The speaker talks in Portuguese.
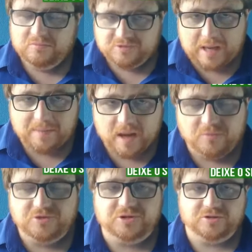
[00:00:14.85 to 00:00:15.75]

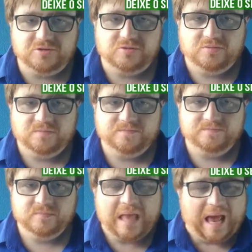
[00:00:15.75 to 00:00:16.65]
sabemos disto.
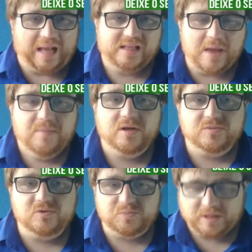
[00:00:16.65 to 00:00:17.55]
Até
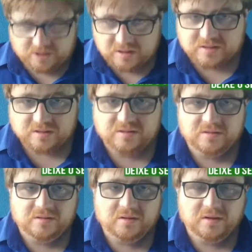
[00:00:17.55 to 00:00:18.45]
mesmo os petistas.
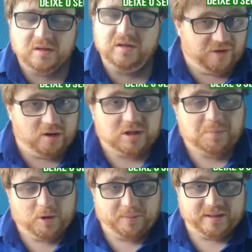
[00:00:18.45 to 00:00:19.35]
Falta
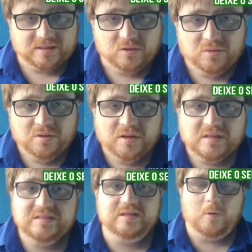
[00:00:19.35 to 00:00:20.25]
para o Brasil
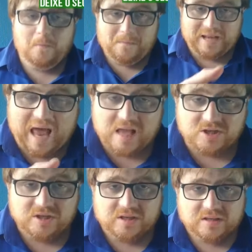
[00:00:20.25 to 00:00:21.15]
são
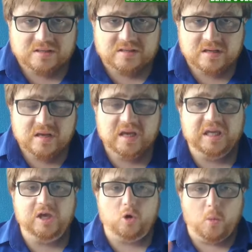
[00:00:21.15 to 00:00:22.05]
práticas
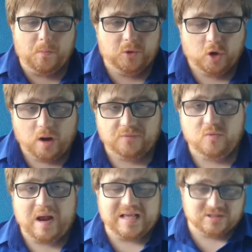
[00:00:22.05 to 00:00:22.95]
que
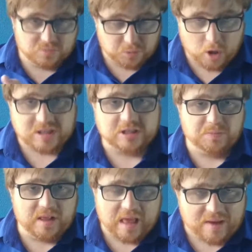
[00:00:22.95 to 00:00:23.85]
comprovam as nossas
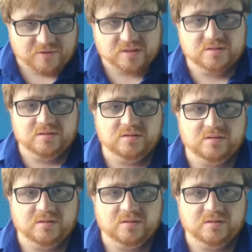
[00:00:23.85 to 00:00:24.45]
palavras.